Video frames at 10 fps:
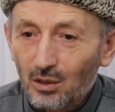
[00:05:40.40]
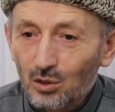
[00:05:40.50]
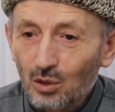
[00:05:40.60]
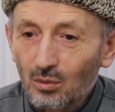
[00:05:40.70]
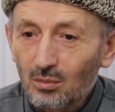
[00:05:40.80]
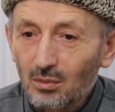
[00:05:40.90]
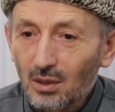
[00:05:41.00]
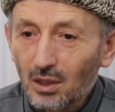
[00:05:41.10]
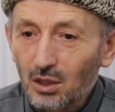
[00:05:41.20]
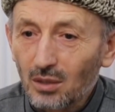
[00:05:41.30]
чтобы
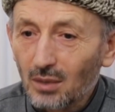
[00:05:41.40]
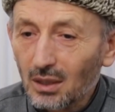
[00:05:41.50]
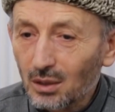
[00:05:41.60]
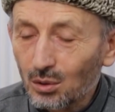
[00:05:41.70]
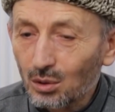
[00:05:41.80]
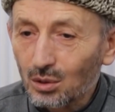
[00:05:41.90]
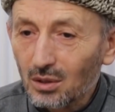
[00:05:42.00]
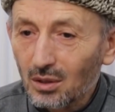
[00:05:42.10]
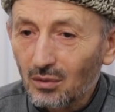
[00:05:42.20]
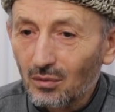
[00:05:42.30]
наша молодежь
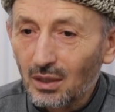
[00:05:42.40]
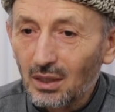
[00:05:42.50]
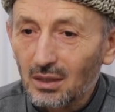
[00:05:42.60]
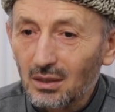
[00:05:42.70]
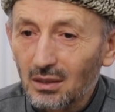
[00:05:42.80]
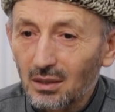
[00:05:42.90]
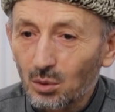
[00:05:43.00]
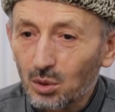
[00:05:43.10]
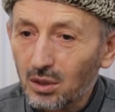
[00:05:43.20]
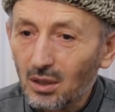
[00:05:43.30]
в лес не
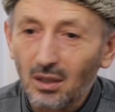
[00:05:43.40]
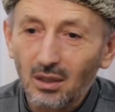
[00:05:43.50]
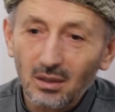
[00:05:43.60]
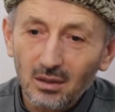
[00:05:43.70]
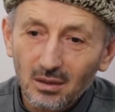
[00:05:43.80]
ушла.